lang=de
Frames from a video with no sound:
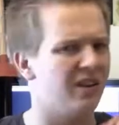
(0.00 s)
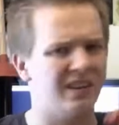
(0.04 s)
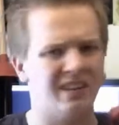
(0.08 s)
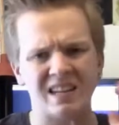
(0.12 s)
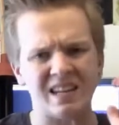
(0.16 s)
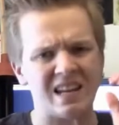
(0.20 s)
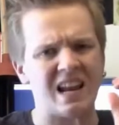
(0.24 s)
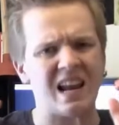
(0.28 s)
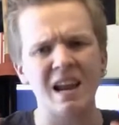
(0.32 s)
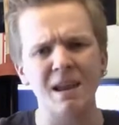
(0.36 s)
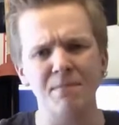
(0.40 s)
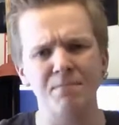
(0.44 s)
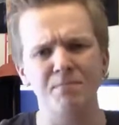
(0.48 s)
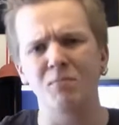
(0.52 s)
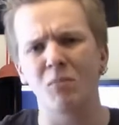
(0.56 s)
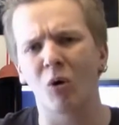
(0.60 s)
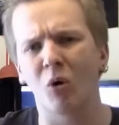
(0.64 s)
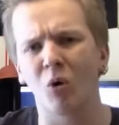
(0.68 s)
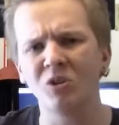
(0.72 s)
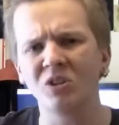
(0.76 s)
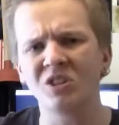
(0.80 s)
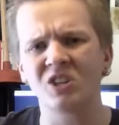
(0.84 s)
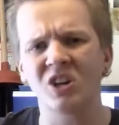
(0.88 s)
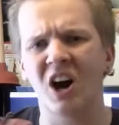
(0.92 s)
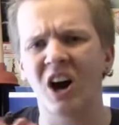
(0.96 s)
die Klippen
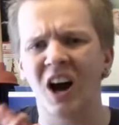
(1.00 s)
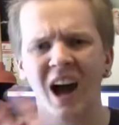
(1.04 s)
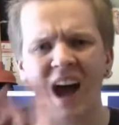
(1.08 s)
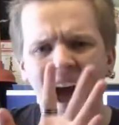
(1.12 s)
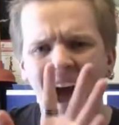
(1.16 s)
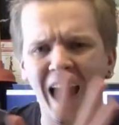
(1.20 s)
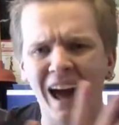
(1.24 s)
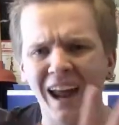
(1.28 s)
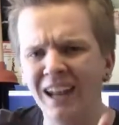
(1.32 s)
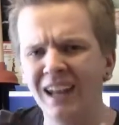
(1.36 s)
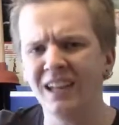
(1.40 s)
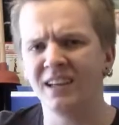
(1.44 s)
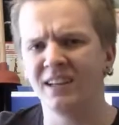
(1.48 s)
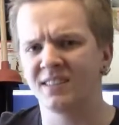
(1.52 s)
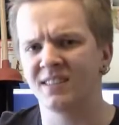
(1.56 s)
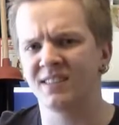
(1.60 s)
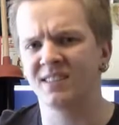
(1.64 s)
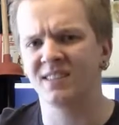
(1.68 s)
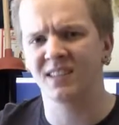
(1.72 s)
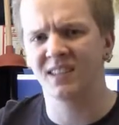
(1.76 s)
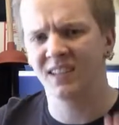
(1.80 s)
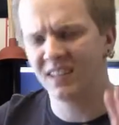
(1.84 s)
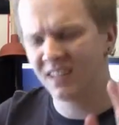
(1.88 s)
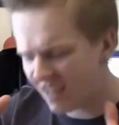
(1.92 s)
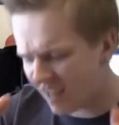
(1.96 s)
runter.
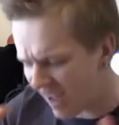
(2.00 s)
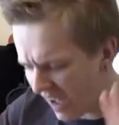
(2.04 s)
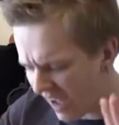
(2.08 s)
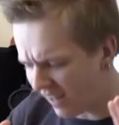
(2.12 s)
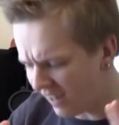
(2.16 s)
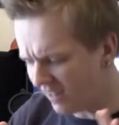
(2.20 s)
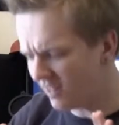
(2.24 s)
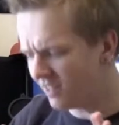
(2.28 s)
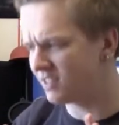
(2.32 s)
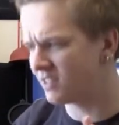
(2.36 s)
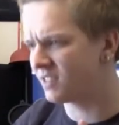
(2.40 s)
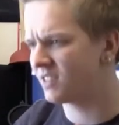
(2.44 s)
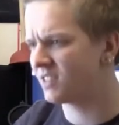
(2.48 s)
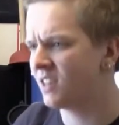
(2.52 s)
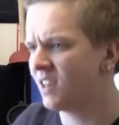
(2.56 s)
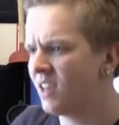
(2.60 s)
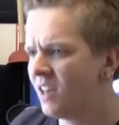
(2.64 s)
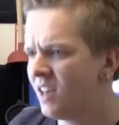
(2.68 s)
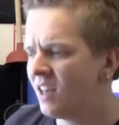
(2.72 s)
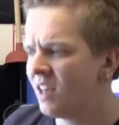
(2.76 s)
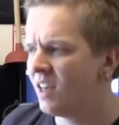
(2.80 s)
Alles. Alles.